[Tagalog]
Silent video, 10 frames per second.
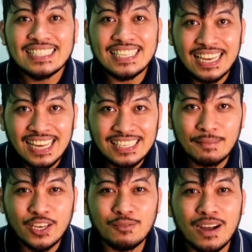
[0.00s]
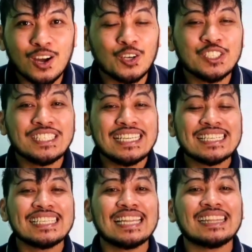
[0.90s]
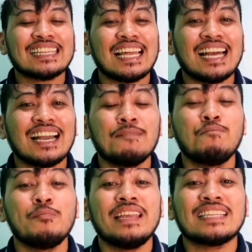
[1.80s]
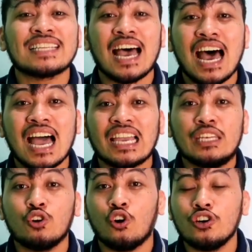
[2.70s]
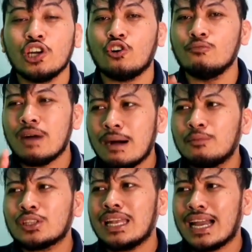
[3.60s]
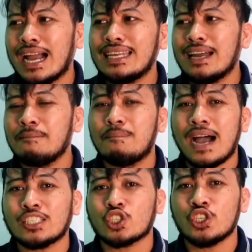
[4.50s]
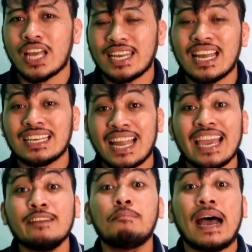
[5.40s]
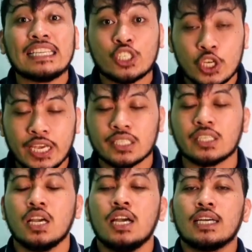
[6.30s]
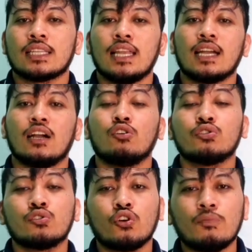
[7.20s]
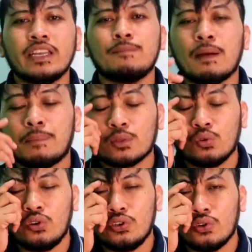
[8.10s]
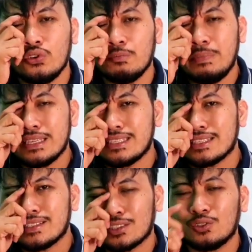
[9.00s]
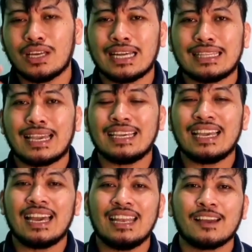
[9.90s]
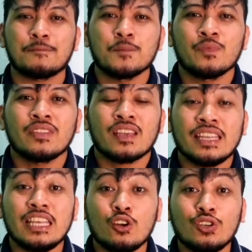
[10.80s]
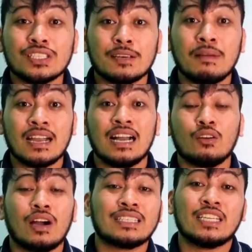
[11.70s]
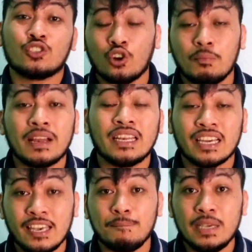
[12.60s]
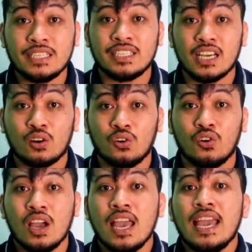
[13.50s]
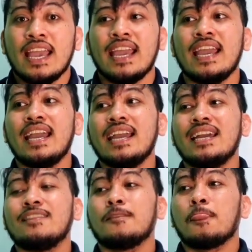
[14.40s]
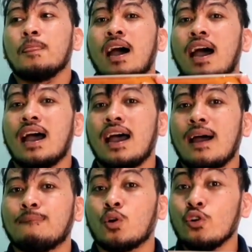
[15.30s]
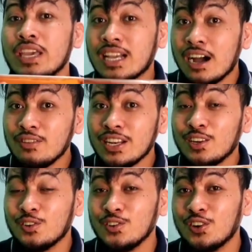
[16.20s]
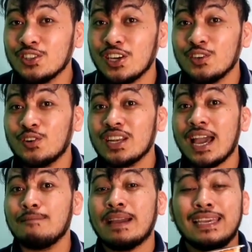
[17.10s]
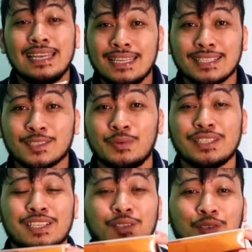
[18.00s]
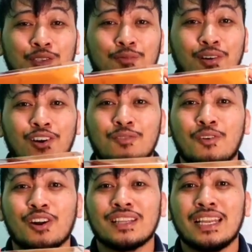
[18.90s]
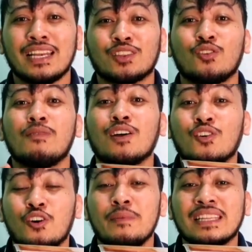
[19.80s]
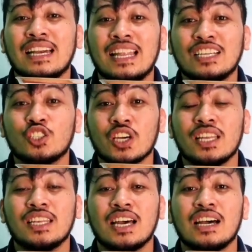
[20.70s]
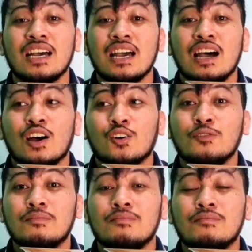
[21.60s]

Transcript: Sila lang naman yung mga consistent na talagang bumili sa akin noon na umabot talaga ng batch, na, ng 9 batches Talaga, gusto ko man ipagpatuloy nun yung business na to dati, kaya lang hindi ko na siya magagawa kasi sobra naging busy ako. And uh, kung ikaw na nanonood ngayon ay mahilig sa sweets at gusto mo ang umorder ito, mag-comment ka lang dyan na kung